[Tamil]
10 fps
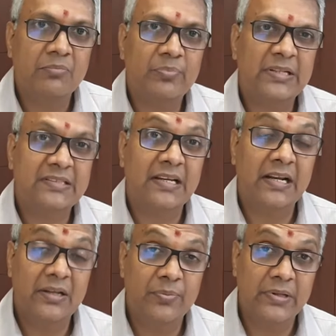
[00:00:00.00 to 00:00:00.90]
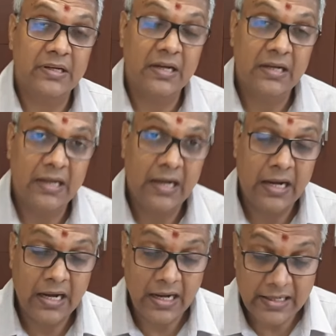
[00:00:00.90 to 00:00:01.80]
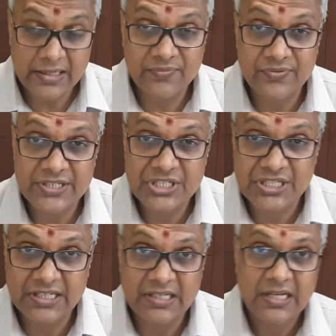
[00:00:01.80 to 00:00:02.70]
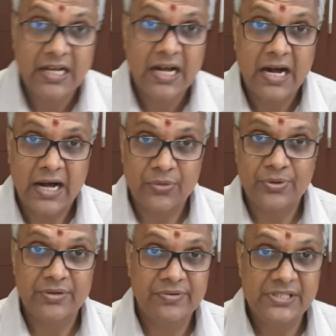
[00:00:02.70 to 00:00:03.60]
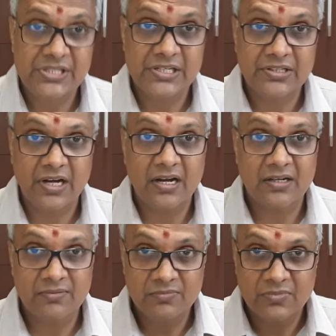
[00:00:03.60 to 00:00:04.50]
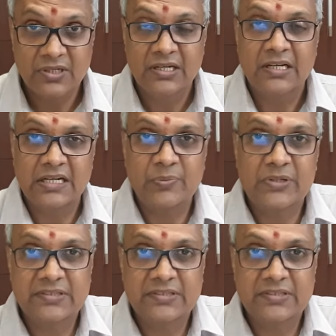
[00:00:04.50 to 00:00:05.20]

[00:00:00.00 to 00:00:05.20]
பிரச்சனைகள் இருப்பதனால் அங்கேயும் வீழ்ச்சி அதனுடைய வீழ்ச்சியின் தாக்கம் நமது